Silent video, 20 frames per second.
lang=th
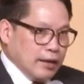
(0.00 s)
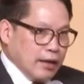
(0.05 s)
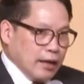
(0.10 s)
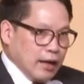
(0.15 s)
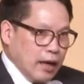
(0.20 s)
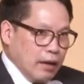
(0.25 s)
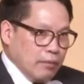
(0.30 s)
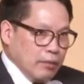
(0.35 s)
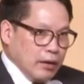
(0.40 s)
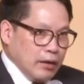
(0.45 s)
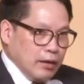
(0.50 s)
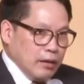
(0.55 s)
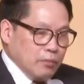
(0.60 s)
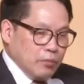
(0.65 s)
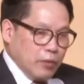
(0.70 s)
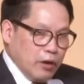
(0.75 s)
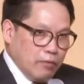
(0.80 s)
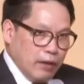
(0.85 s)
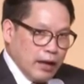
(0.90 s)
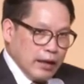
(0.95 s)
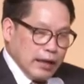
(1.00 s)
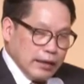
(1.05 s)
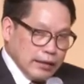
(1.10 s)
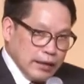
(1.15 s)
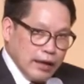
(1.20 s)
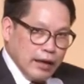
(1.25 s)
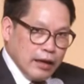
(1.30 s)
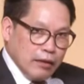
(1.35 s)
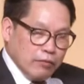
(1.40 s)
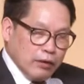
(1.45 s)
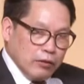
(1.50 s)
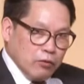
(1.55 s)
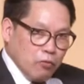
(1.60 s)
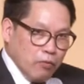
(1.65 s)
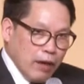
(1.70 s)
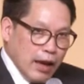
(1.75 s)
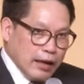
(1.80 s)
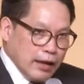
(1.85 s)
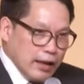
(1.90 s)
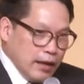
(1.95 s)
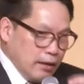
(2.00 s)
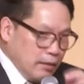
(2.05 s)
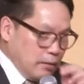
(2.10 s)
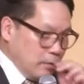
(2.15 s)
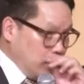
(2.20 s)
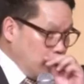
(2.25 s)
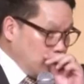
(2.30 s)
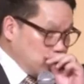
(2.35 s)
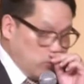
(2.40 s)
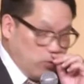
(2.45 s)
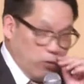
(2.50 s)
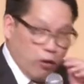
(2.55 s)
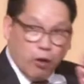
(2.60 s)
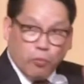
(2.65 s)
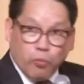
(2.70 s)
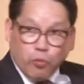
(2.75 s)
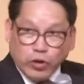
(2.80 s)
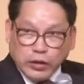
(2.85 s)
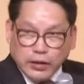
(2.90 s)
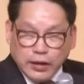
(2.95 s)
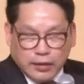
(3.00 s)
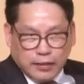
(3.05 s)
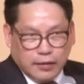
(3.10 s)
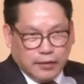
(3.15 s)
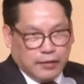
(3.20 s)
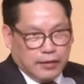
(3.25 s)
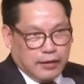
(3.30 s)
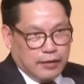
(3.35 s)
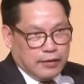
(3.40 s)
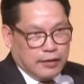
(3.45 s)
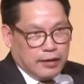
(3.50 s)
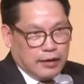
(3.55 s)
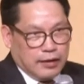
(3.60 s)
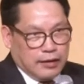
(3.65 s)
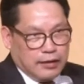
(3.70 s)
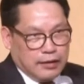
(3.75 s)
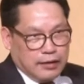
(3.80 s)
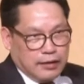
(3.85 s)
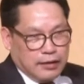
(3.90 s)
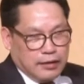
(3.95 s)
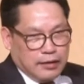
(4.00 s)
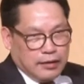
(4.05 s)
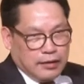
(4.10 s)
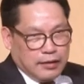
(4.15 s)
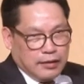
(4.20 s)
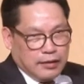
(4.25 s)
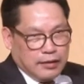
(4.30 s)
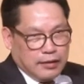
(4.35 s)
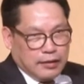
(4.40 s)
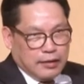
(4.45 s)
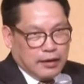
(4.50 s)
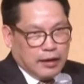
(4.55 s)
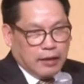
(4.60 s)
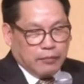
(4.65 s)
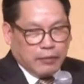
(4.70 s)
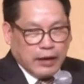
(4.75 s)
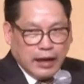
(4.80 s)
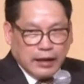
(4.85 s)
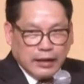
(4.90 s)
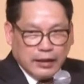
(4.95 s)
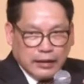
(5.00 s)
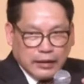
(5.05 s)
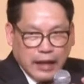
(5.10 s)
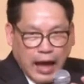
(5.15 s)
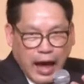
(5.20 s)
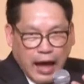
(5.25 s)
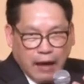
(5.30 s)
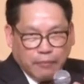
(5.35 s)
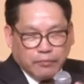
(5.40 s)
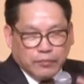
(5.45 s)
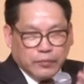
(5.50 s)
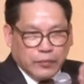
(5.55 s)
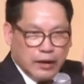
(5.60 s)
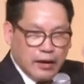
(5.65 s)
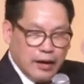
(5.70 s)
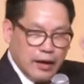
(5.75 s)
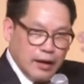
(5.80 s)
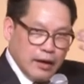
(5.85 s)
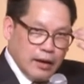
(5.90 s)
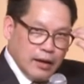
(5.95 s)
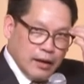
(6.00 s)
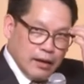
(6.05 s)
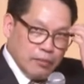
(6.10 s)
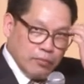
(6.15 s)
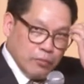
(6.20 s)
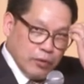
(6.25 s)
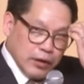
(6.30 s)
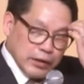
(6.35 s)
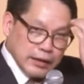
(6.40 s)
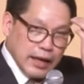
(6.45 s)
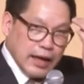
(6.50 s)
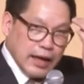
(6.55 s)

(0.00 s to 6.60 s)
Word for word: ยนะครับ เพราะว่าท่านจะเห็นว่าทุกวันนี้เราส่งข้อมูลเยอะขึ้นเรื่อยๆนะครับท่านที่ตามบริ